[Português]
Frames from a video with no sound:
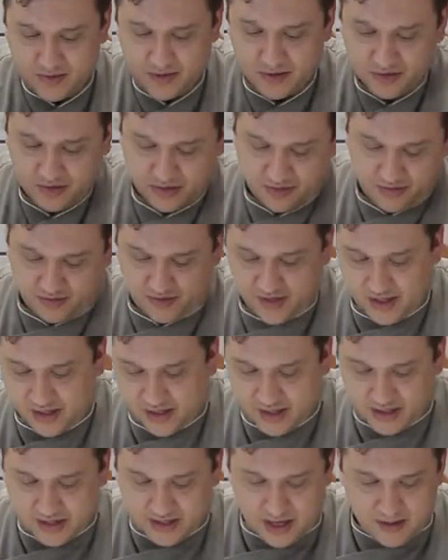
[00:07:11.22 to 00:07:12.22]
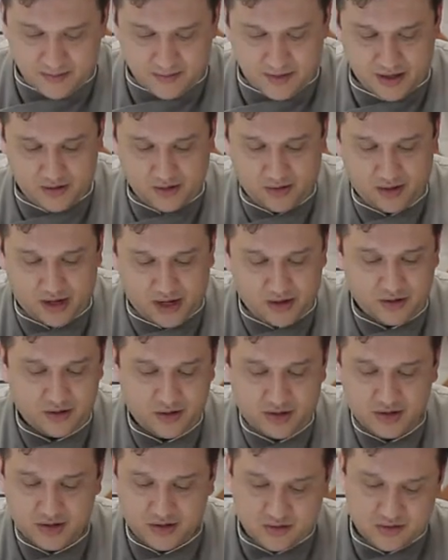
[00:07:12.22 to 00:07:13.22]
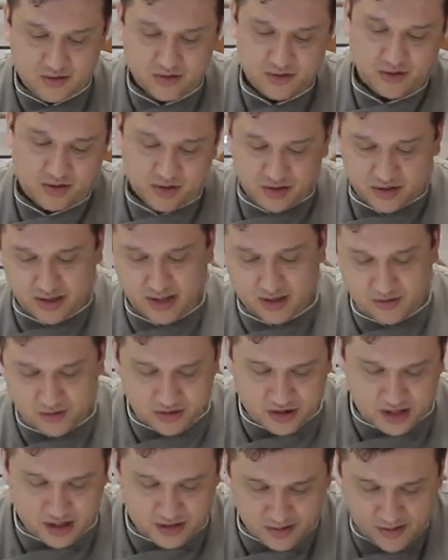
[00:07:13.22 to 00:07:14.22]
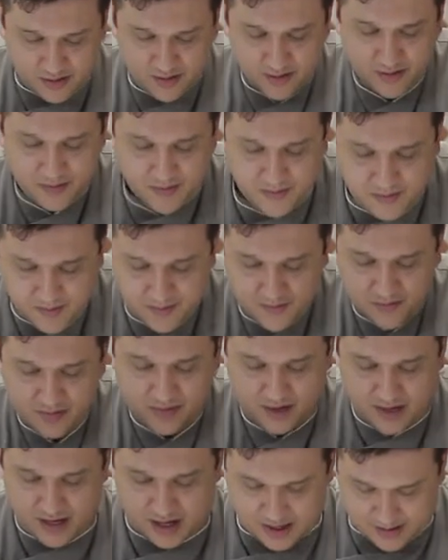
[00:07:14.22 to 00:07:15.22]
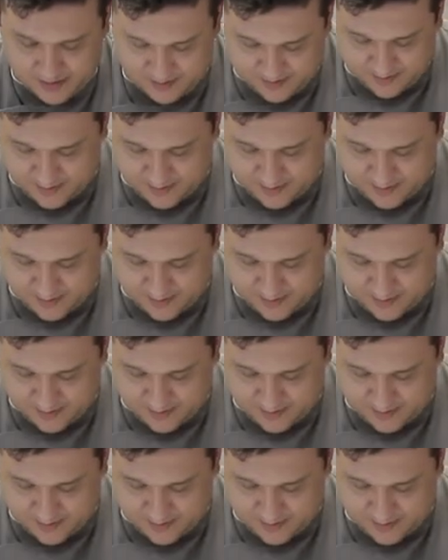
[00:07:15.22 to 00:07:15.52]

preciso de fitas, né, para enrolar no nosso, nosso canudinho, tá?